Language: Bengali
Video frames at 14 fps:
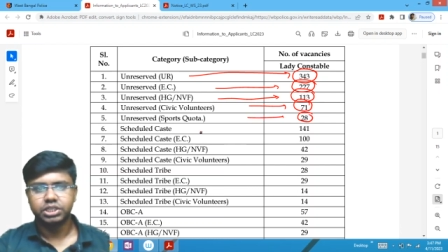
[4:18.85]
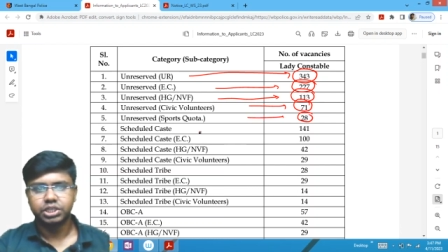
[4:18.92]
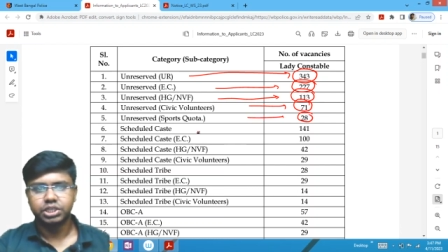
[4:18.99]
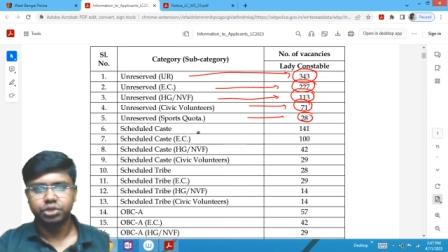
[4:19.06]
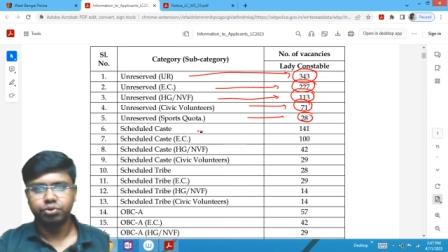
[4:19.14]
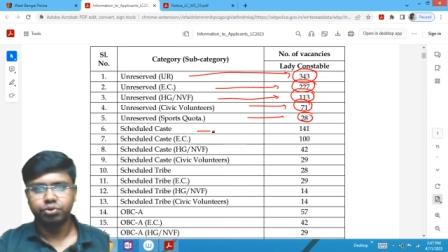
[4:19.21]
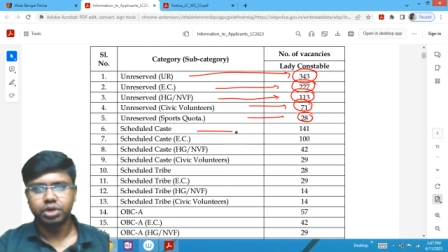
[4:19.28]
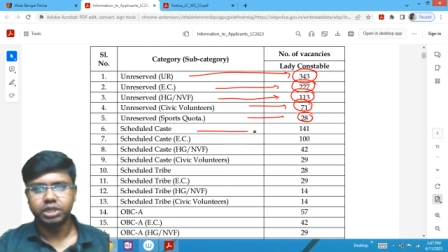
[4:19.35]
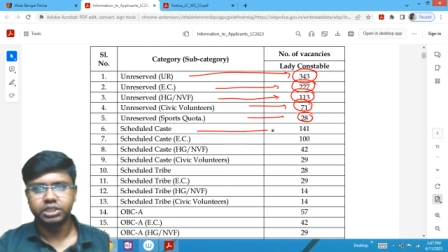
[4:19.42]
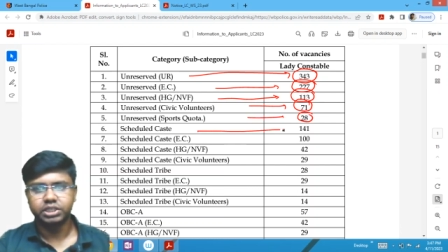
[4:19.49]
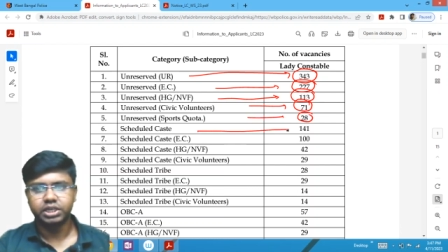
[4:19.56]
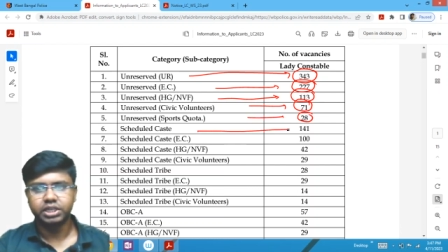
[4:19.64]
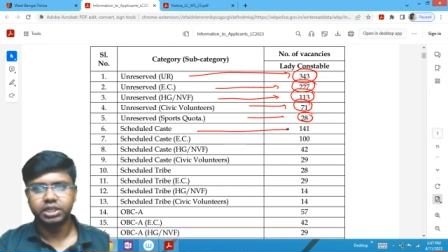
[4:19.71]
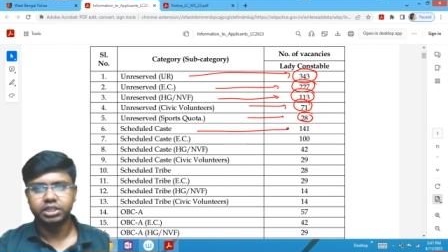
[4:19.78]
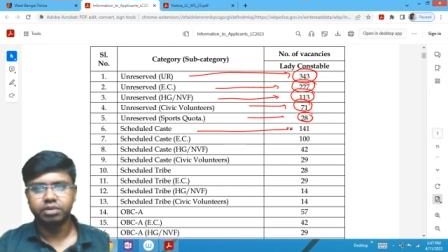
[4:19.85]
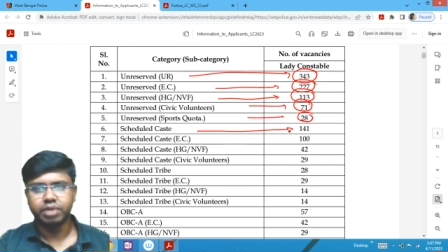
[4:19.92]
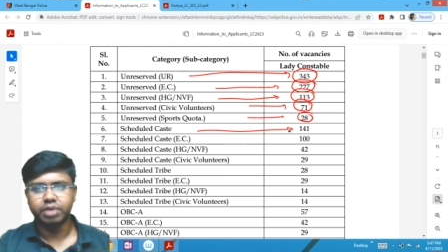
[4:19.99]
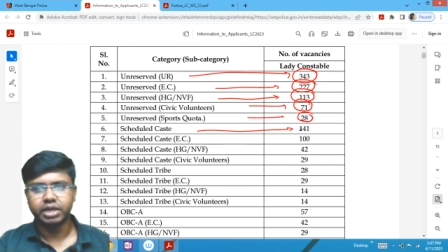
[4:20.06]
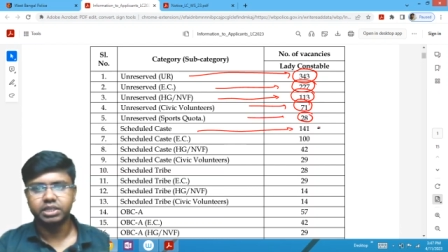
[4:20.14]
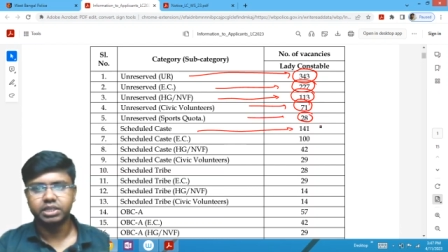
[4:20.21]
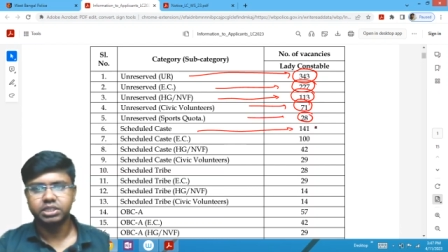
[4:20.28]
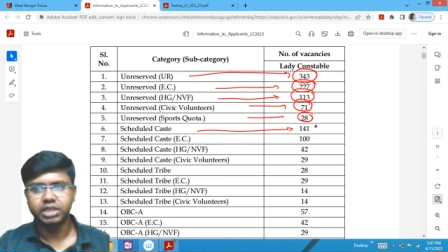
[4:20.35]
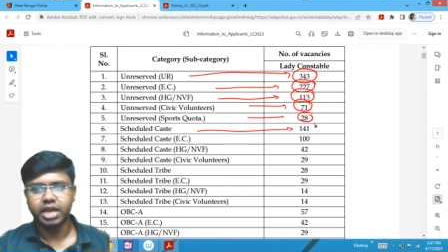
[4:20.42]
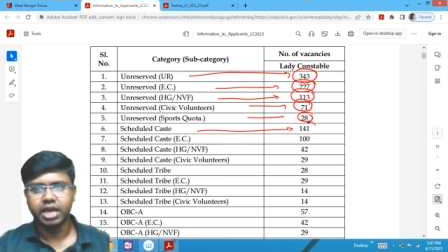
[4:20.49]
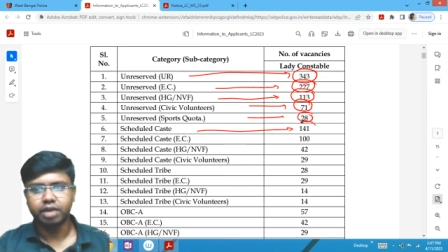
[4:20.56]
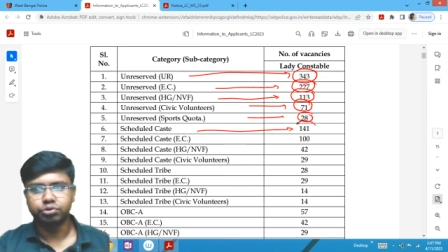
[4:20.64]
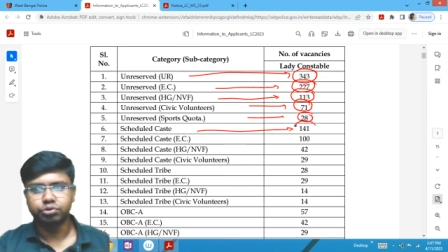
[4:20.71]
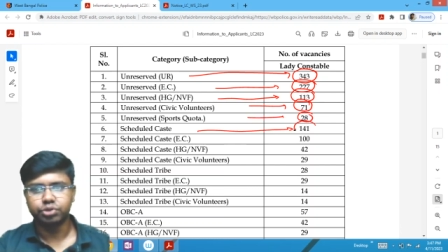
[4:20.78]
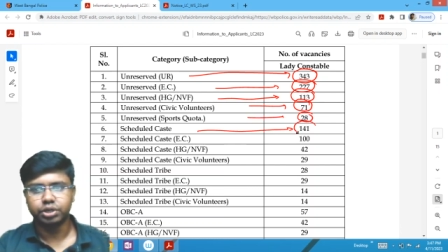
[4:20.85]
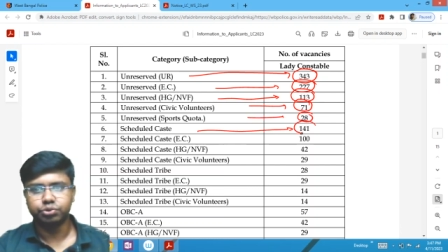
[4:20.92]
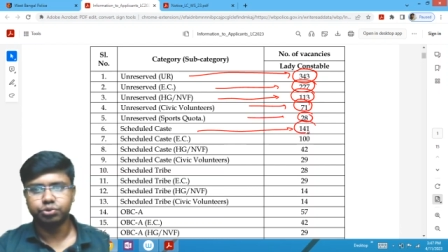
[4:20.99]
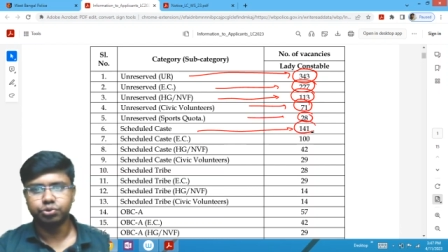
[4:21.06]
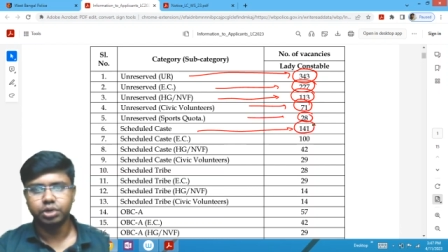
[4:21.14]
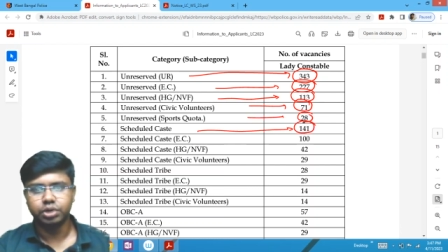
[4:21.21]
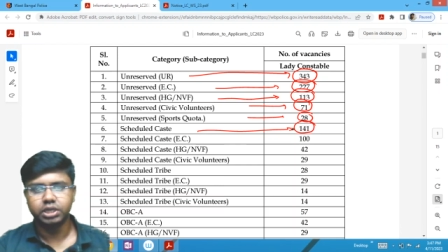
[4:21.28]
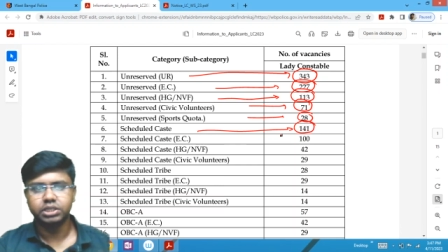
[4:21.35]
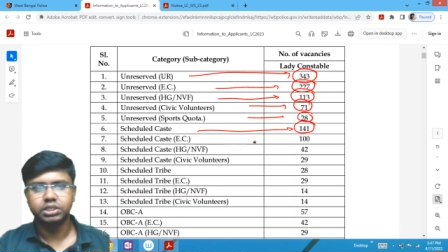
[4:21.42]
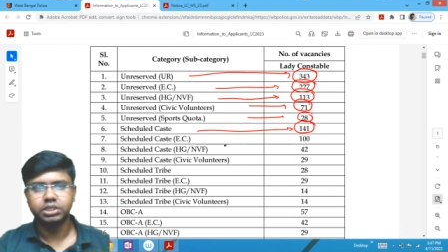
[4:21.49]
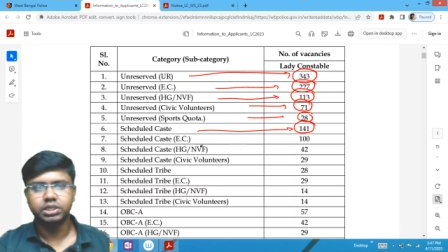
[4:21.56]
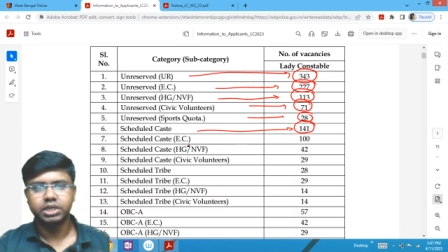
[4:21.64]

শিডিউল কাস্টের ক্ষেত্রে ভ্যাকেন্সি একশো একচল্লিশ